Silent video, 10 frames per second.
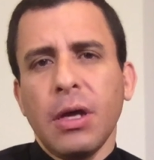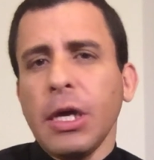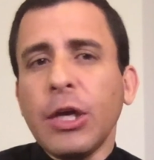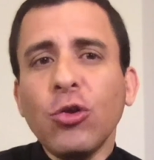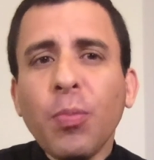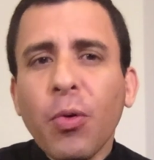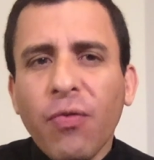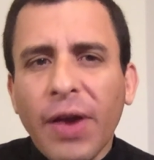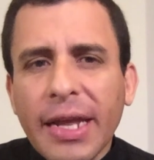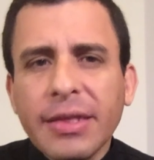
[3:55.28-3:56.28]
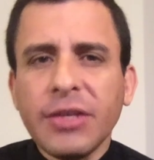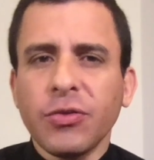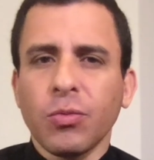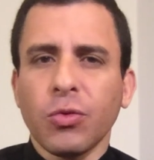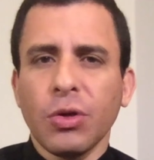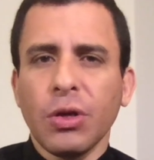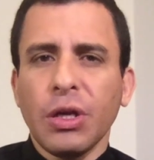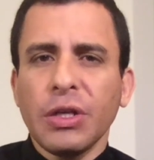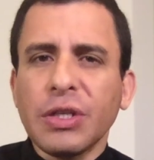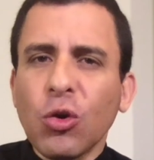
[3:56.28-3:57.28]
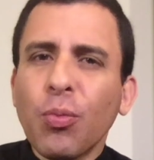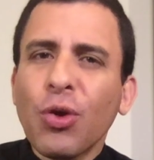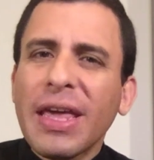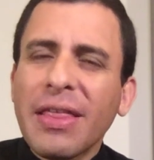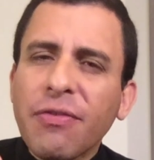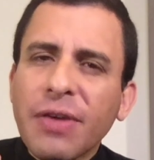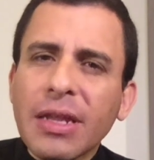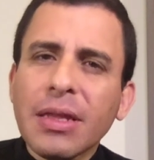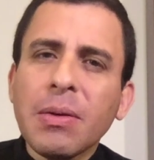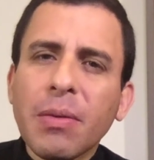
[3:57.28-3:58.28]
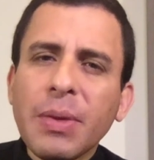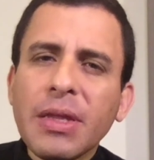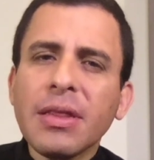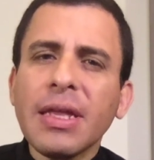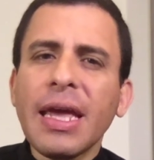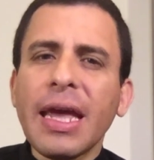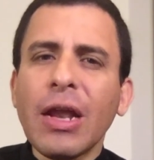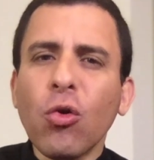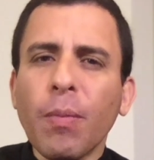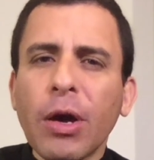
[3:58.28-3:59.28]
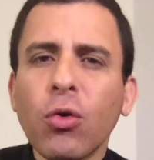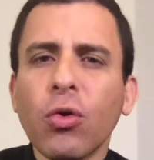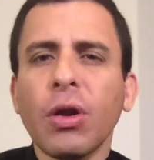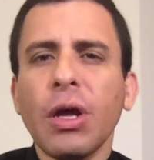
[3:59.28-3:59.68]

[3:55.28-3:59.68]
Y no por fanatismo, sino porque definitivamente es lo mejor.